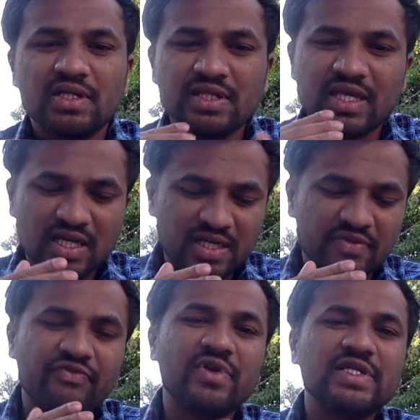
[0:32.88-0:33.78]
देर आर
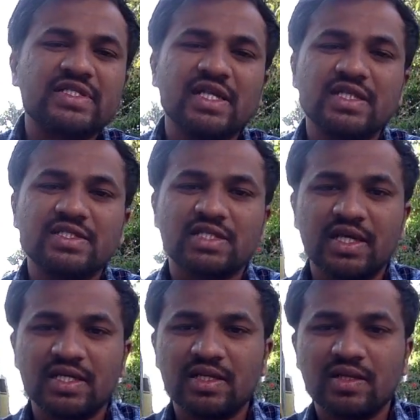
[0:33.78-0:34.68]
डिफरेंट सेल्स
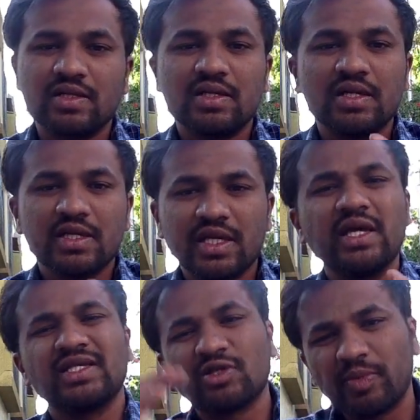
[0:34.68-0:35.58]
चैनल ठीक
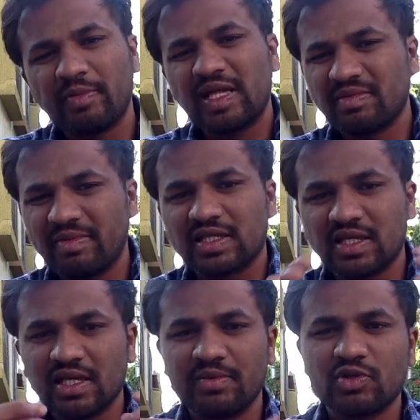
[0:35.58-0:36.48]
है इसके ऊपर बाद में बात
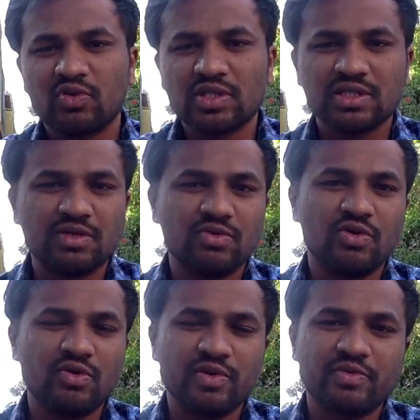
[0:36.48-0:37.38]
करेंगे अभी थोड़ा सा वो
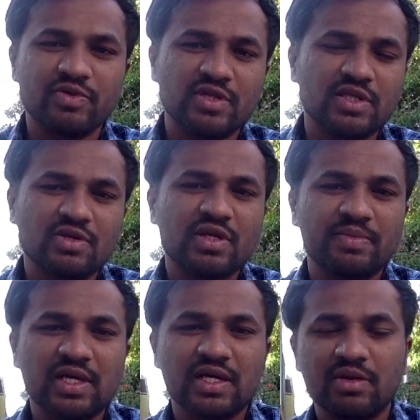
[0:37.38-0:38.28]
ओवरव्यू देते तो कि
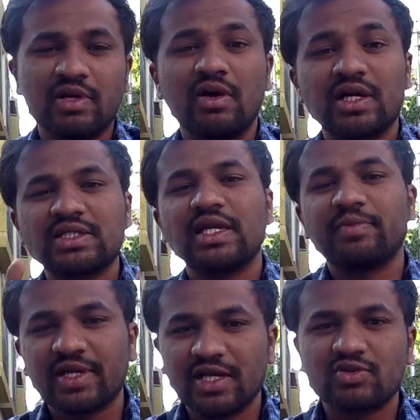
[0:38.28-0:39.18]
हम क्या करने वाले अगर चैनल
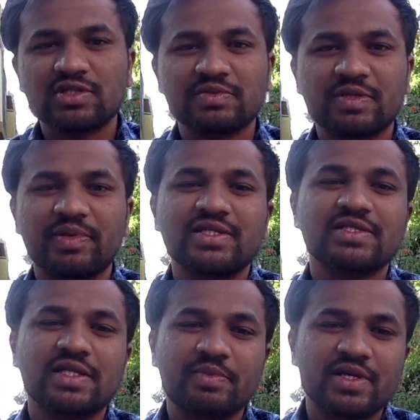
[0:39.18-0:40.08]
पे नए तो सबसे पहले
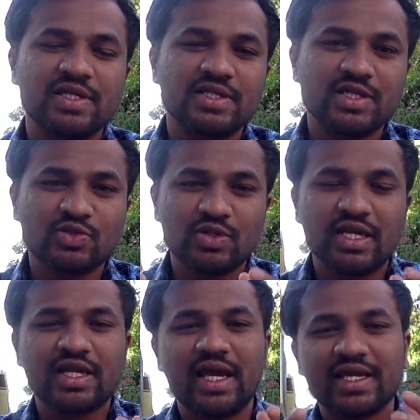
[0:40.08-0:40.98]
सब्सक्राइब कर दीजिएगा सो
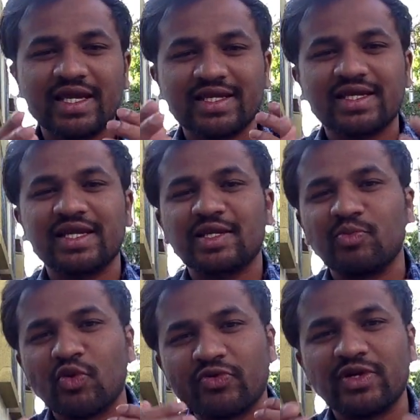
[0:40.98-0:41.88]
दैट आई कैन क्रिएट
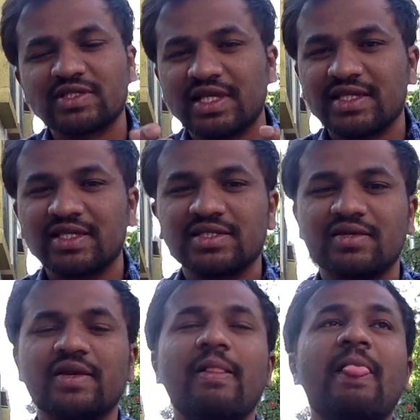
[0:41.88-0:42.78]
मोर वीडियोज लाइक दिस
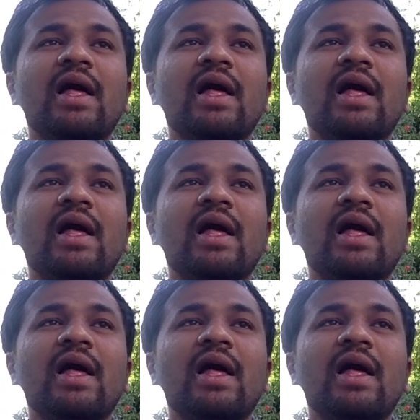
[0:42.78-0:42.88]
राइट